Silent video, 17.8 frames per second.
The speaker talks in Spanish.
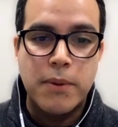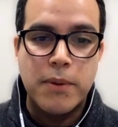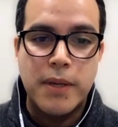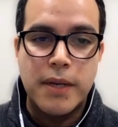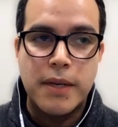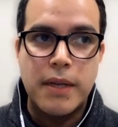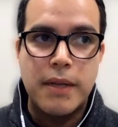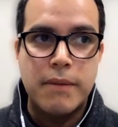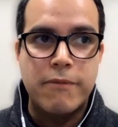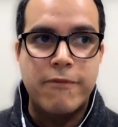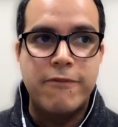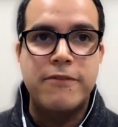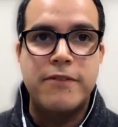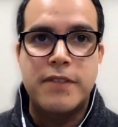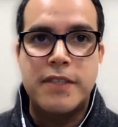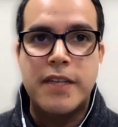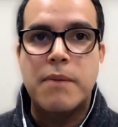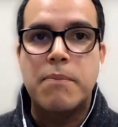poder eh,
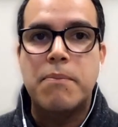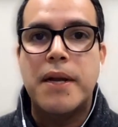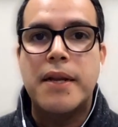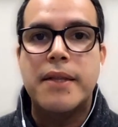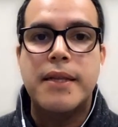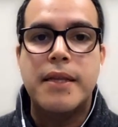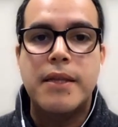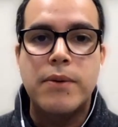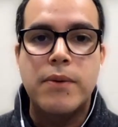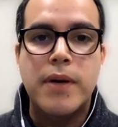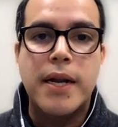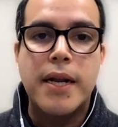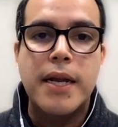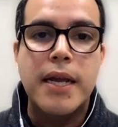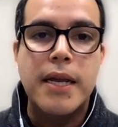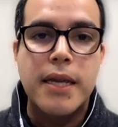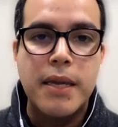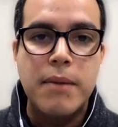ser parte de un
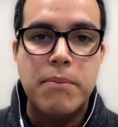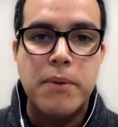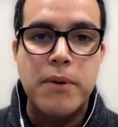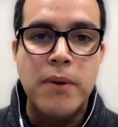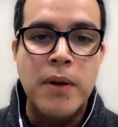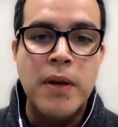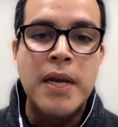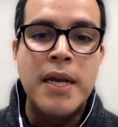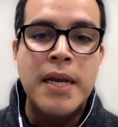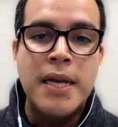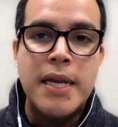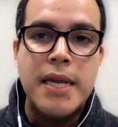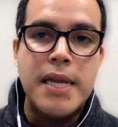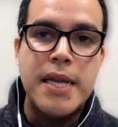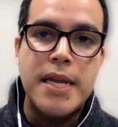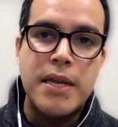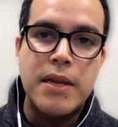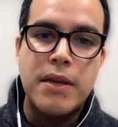gran equipo
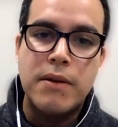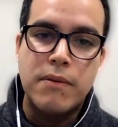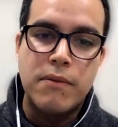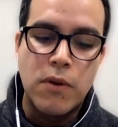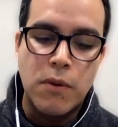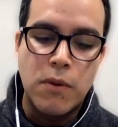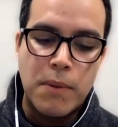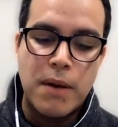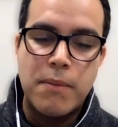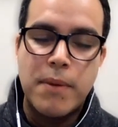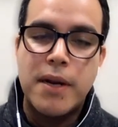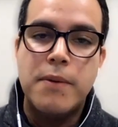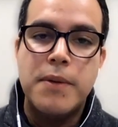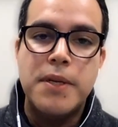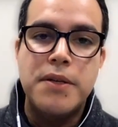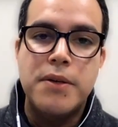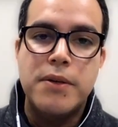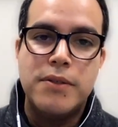y lo más
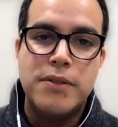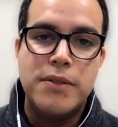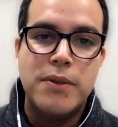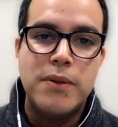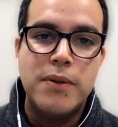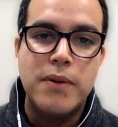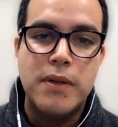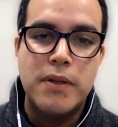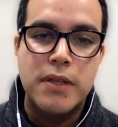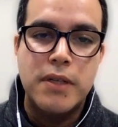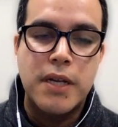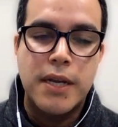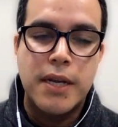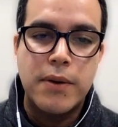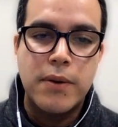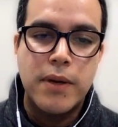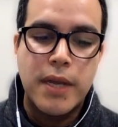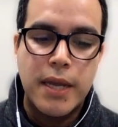maravilloso
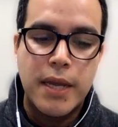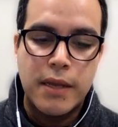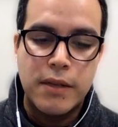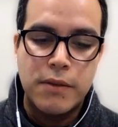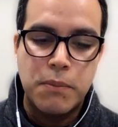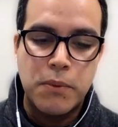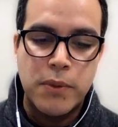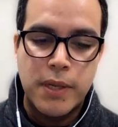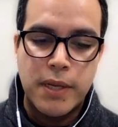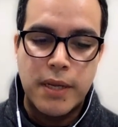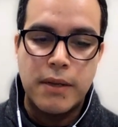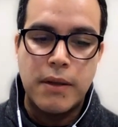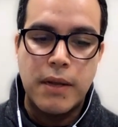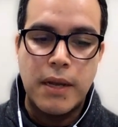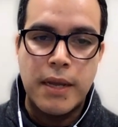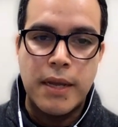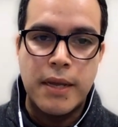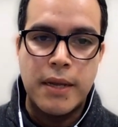creo que es poder
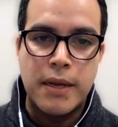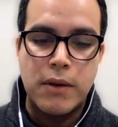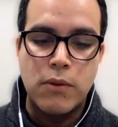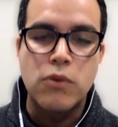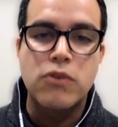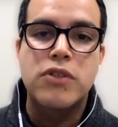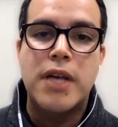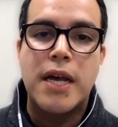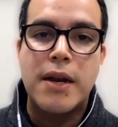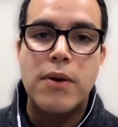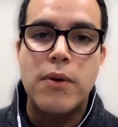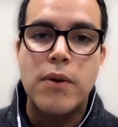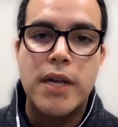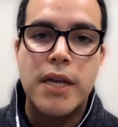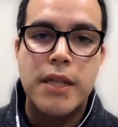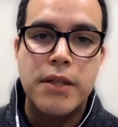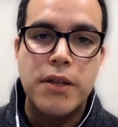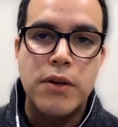eh, usar lo
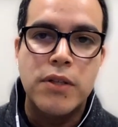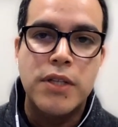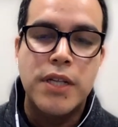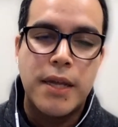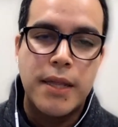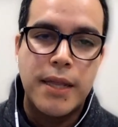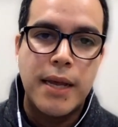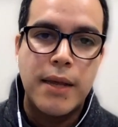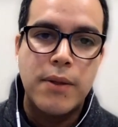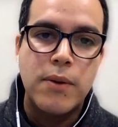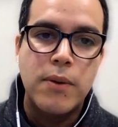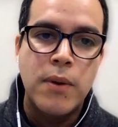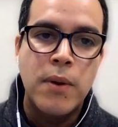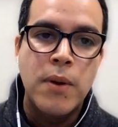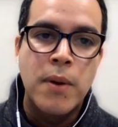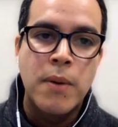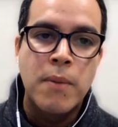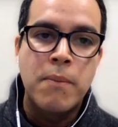que Dios te ha dado
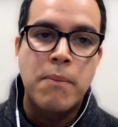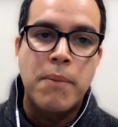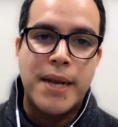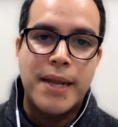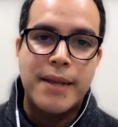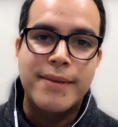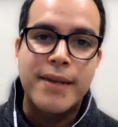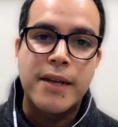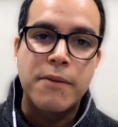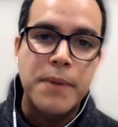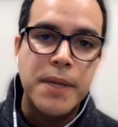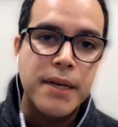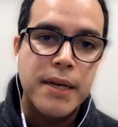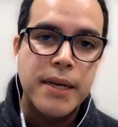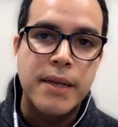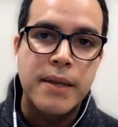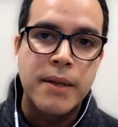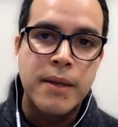para
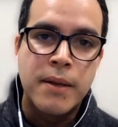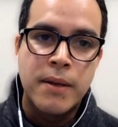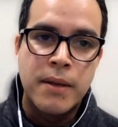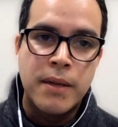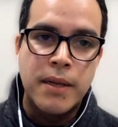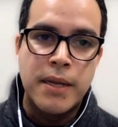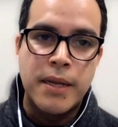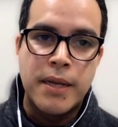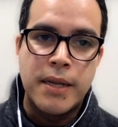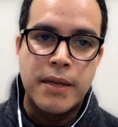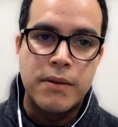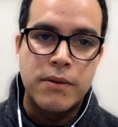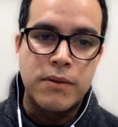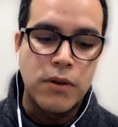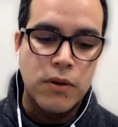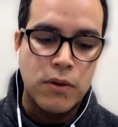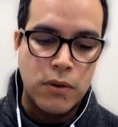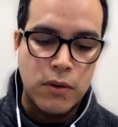servirle, eh,
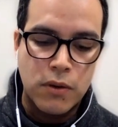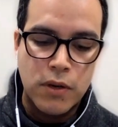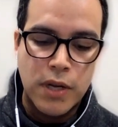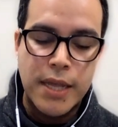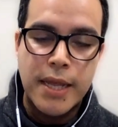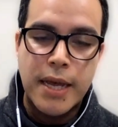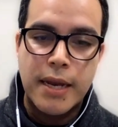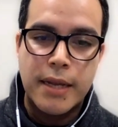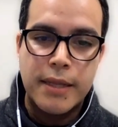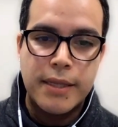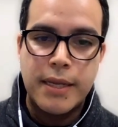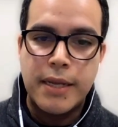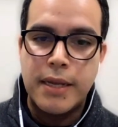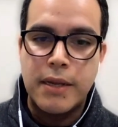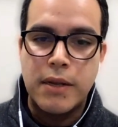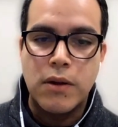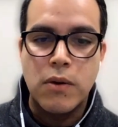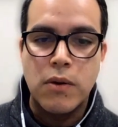no
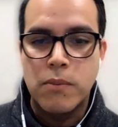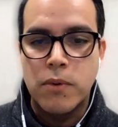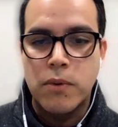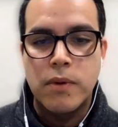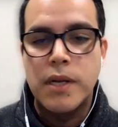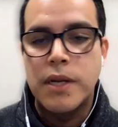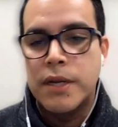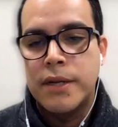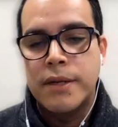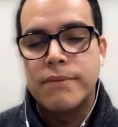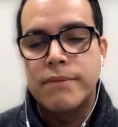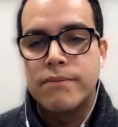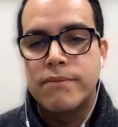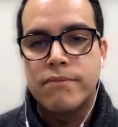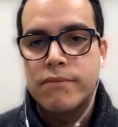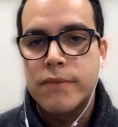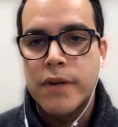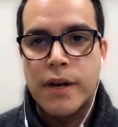quedarte como...
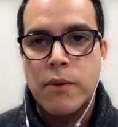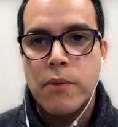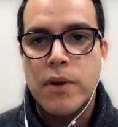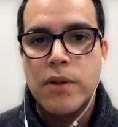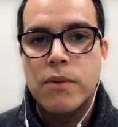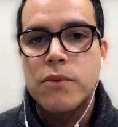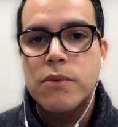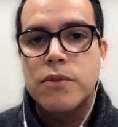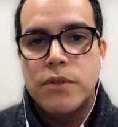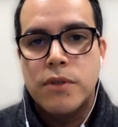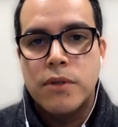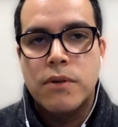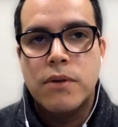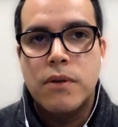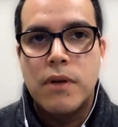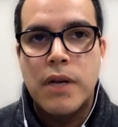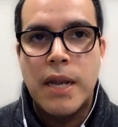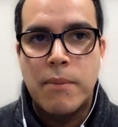recuerdo
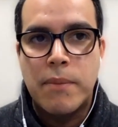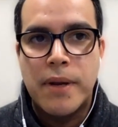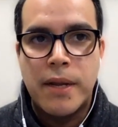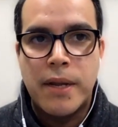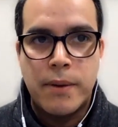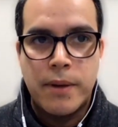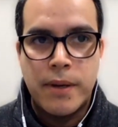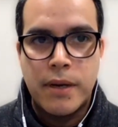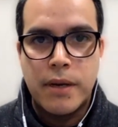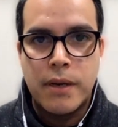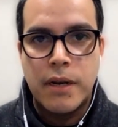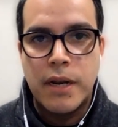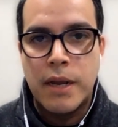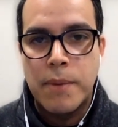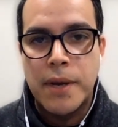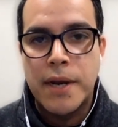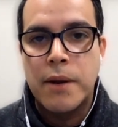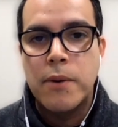mucho la, palabra,
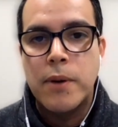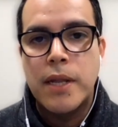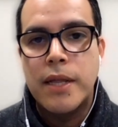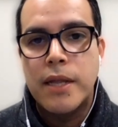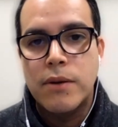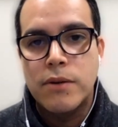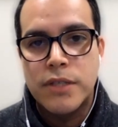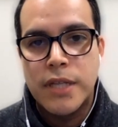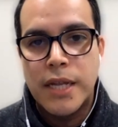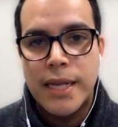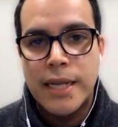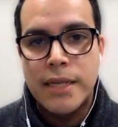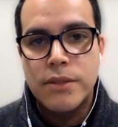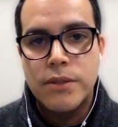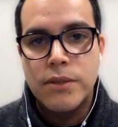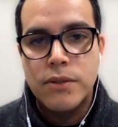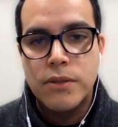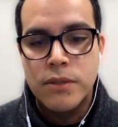la parábola de los
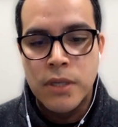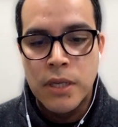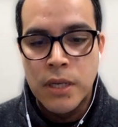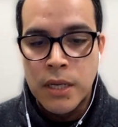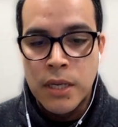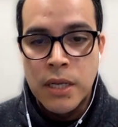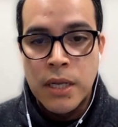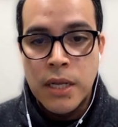talentos,